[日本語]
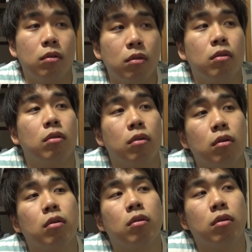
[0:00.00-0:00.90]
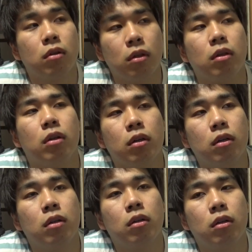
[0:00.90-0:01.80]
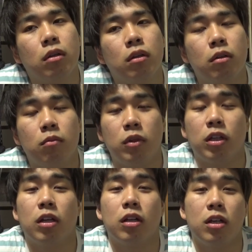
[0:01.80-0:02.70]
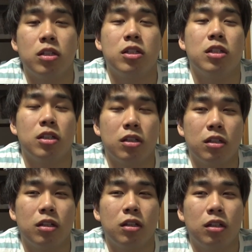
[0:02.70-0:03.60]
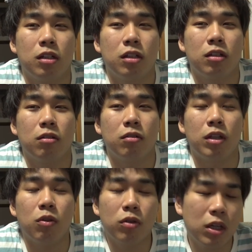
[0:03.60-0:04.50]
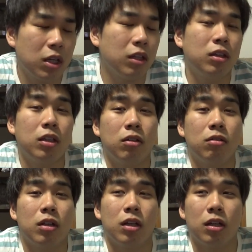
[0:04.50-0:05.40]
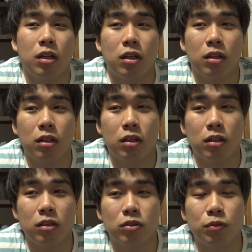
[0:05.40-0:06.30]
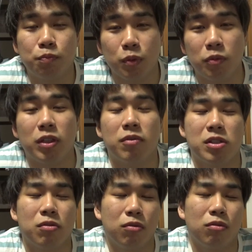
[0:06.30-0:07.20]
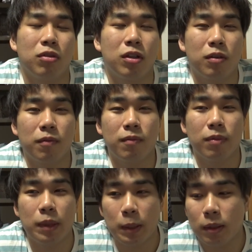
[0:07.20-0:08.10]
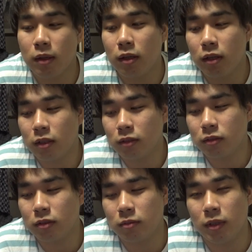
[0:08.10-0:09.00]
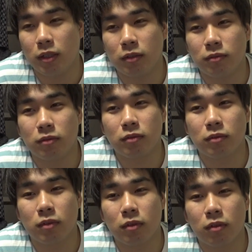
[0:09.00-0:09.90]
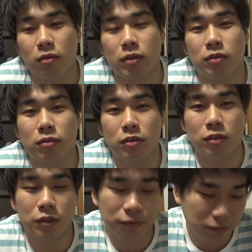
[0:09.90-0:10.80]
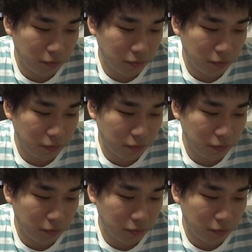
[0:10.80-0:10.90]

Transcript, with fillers: あああああみたいな返事、寝起きかっていうぐらい、そっぽ向いてました、本当に。と、まあ、今日はそういう